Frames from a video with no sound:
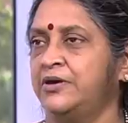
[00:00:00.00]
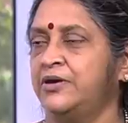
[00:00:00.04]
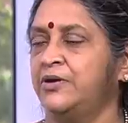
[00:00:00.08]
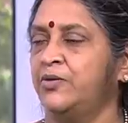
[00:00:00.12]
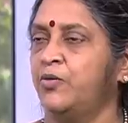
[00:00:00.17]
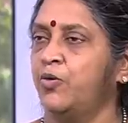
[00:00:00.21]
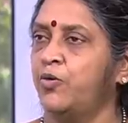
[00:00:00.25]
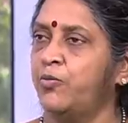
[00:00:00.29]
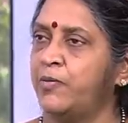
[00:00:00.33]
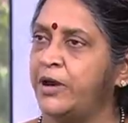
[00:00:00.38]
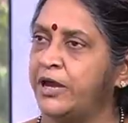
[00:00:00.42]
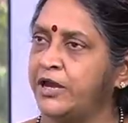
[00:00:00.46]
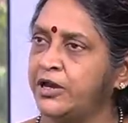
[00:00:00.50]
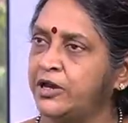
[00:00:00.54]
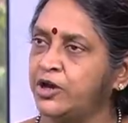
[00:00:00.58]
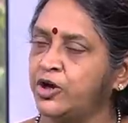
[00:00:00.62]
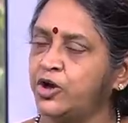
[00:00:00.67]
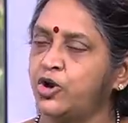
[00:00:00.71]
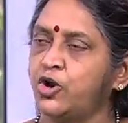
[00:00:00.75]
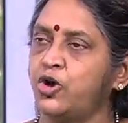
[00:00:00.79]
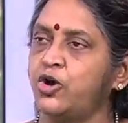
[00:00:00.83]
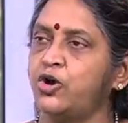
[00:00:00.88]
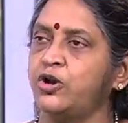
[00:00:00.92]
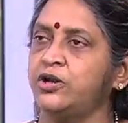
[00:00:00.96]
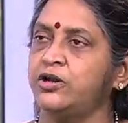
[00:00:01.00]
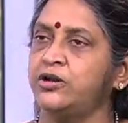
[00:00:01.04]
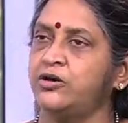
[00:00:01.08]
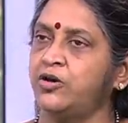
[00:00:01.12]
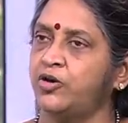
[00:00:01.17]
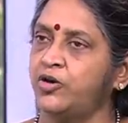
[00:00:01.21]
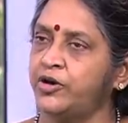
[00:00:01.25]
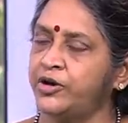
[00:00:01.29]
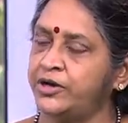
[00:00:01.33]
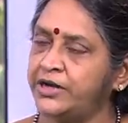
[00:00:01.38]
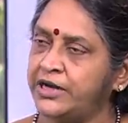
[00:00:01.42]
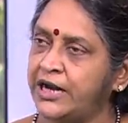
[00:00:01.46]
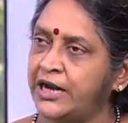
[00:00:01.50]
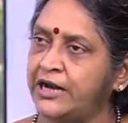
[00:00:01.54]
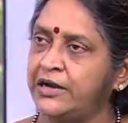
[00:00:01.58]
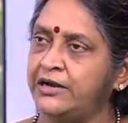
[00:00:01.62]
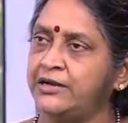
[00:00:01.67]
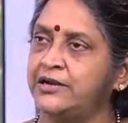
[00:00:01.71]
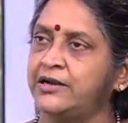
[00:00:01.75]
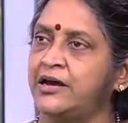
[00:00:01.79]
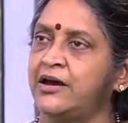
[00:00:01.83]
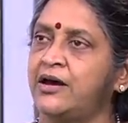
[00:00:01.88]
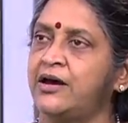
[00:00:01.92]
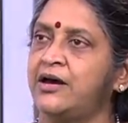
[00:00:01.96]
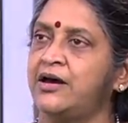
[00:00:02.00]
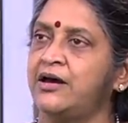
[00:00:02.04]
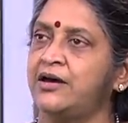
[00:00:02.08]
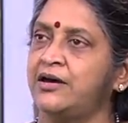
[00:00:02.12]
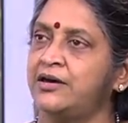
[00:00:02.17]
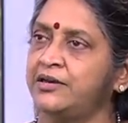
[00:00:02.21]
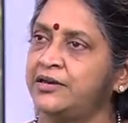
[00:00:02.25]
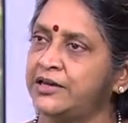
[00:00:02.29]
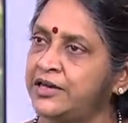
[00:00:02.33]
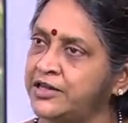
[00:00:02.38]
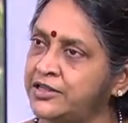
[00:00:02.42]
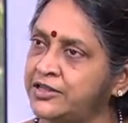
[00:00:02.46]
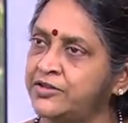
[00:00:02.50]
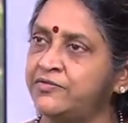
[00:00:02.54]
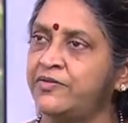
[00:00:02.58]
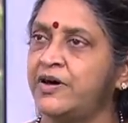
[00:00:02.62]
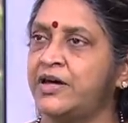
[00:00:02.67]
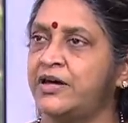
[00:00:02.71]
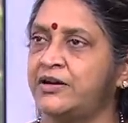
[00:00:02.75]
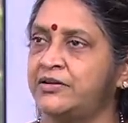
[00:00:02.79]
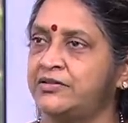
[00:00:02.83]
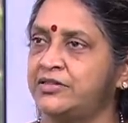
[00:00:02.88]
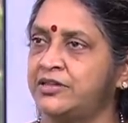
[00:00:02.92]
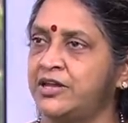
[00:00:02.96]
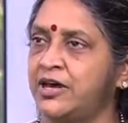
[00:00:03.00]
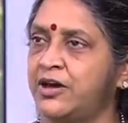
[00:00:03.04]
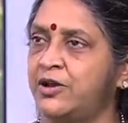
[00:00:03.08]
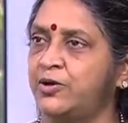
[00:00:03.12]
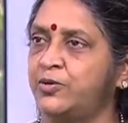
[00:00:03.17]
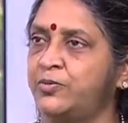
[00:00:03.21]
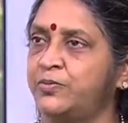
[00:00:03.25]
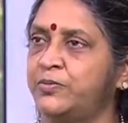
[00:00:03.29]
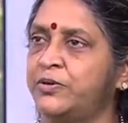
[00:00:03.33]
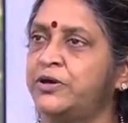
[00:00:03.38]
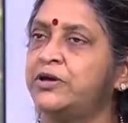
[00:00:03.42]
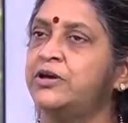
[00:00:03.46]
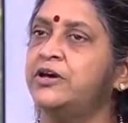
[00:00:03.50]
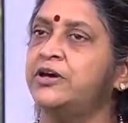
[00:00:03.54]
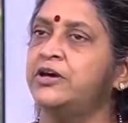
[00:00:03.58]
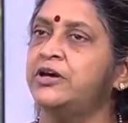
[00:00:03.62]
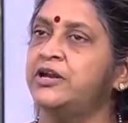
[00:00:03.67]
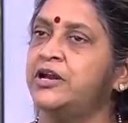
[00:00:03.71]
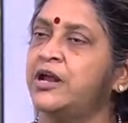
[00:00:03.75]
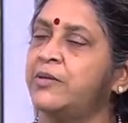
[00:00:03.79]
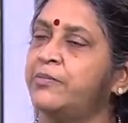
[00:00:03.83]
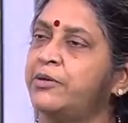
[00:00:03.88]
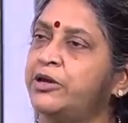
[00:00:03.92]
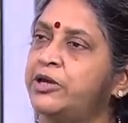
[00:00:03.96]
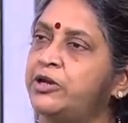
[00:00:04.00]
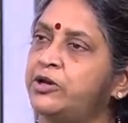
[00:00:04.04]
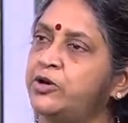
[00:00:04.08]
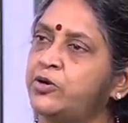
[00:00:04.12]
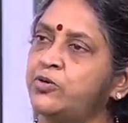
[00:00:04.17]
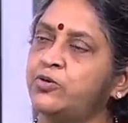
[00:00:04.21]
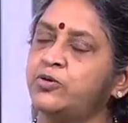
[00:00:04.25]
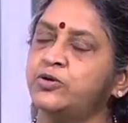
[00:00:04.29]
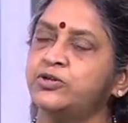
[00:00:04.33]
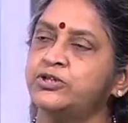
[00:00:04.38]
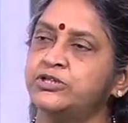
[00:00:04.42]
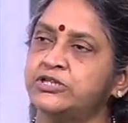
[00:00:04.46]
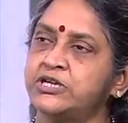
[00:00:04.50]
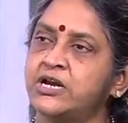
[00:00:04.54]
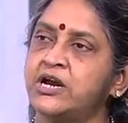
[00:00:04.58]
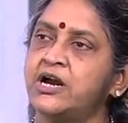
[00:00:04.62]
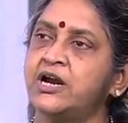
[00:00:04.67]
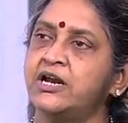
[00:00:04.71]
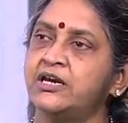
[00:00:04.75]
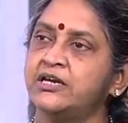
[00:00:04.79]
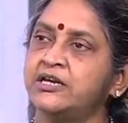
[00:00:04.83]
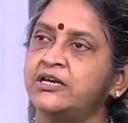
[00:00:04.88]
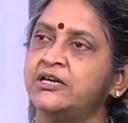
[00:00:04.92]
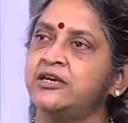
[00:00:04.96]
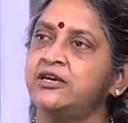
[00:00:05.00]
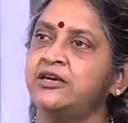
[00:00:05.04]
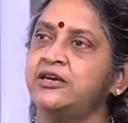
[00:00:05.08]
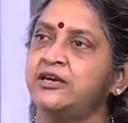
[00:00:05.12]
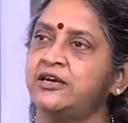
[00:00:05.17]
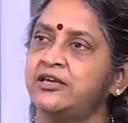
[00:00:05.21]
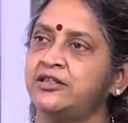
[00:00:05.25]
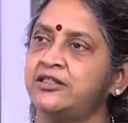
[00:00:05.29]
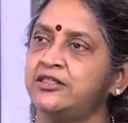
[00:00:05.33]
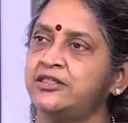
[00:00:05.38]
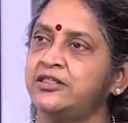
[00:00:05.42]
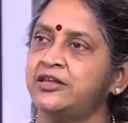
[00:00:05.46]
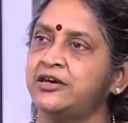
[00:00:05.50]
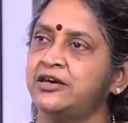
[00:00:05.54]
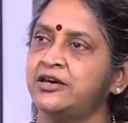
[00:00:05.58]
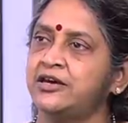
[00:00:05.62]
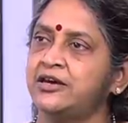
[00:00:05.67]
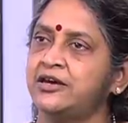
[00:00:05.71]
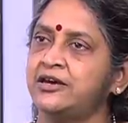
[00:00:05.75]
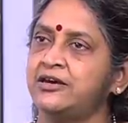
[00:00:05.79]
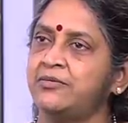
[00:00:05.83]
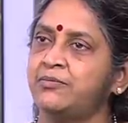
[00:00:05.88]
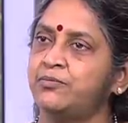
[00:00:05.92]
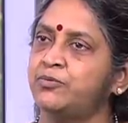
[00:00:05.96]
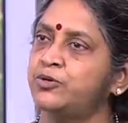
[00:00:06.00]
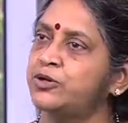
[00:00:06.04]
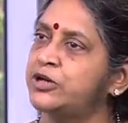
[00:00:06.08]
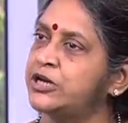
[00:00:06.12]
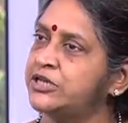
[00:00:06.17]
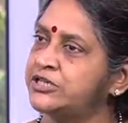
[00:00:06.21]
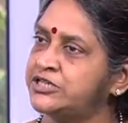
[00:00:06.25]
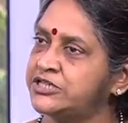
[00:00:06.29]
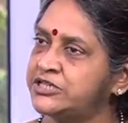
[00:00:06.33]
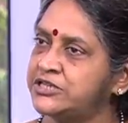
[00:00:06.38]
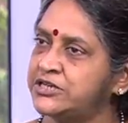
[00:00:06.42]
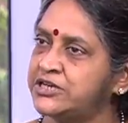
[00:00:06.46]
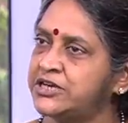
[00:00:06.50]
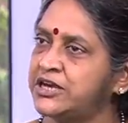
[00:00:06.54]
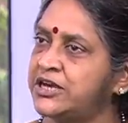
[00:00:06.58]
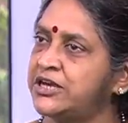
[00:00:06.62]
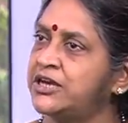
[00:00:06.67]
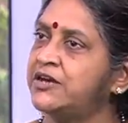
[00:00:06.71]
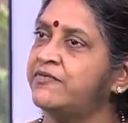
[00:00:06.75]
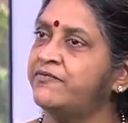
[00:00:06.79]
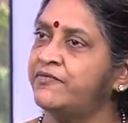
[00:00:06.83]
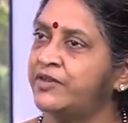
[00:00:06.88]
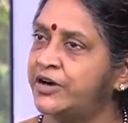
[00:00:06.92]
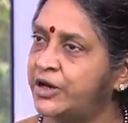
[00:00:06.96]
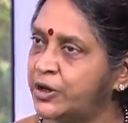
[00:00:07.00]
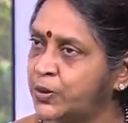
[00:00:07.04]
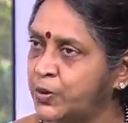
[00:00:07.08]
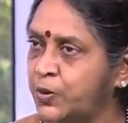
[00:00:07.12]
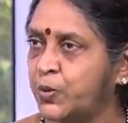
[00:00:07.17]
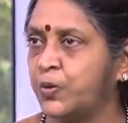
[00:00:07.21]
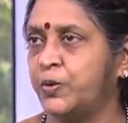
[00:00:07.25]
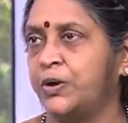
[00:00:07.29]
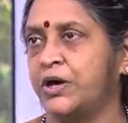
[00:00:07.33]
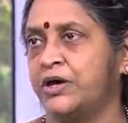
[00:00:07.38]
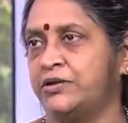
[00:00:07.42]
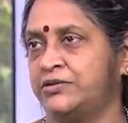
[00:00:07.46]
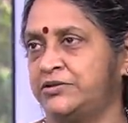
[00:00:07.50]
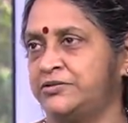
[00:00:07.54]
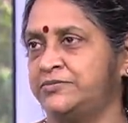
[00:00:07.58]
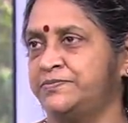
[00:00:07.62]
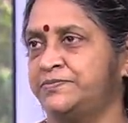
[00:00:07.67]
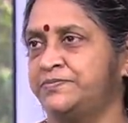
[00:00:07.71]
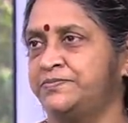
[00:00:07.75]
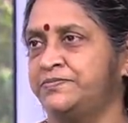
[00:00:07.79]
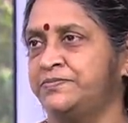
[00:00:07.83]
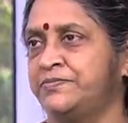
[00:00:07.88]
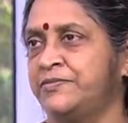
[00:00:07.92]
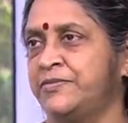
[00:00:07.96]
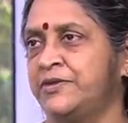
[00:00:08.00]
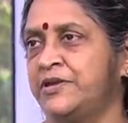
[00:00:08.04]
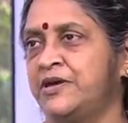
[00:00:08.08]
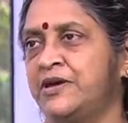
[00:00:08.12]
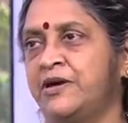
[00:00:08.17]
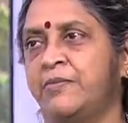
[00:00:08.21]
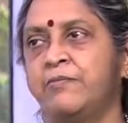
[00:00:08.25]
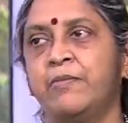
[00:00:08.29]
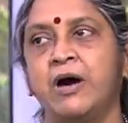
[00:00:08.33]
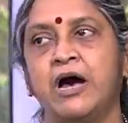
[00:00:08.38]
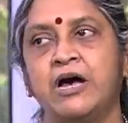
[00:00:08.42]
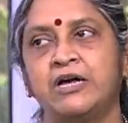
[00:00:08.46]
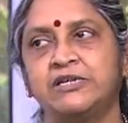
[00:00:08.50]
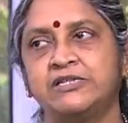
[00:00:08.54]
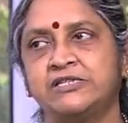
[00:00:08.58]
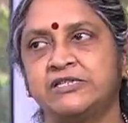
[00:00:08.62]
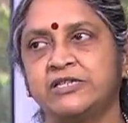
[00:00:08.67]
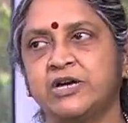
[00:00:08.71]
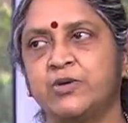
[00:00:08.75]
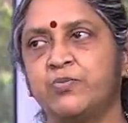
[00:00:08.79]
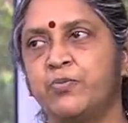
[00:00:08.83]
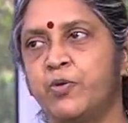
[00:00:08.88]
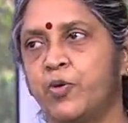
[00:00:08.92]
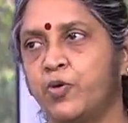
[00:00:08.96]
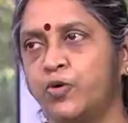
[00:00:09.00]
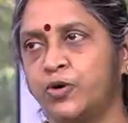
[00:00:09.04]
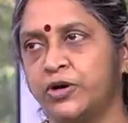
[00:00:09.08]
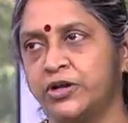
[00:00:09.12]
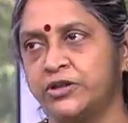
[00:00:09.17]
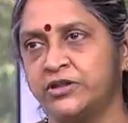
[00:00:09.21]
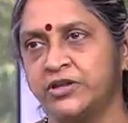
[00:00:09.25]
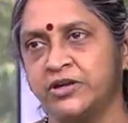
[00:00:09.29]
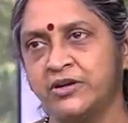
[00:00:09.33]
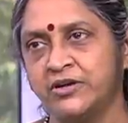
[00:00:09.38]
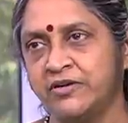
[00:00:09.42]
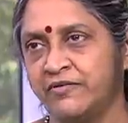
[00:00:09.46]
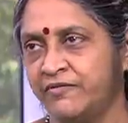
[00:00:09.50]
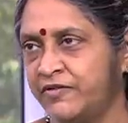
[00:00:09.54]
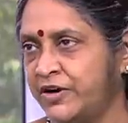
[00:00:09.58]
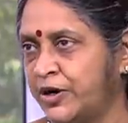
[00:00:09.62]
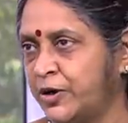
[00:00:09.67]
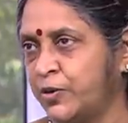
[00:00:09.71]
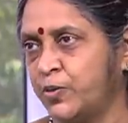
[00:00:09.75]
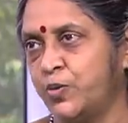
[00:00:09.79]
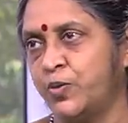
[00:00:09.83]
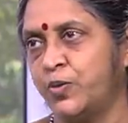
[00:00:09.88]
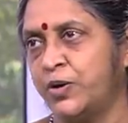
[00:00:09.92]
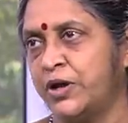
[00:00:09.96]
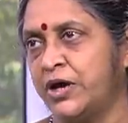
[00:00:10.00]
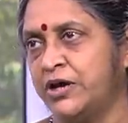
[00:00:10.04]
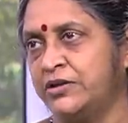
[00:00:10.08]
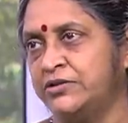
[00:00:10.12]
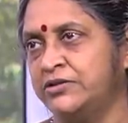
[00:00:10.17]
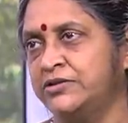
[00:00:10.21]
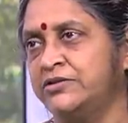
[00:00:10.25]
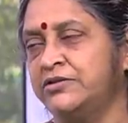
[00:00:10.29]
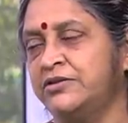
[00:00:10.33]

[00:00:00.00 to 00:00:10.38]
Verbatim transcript: ஒமைக்ரான் ஆர் டெல்டா எதுவாக இருந்தாலும் நம்ம இன்னும் கொஞ்ச நாளைக்கு இந்த முன்னெச்சரிக்கையை விடக்கூடாது மாஸ்க் போடுறத விடக்கூடாது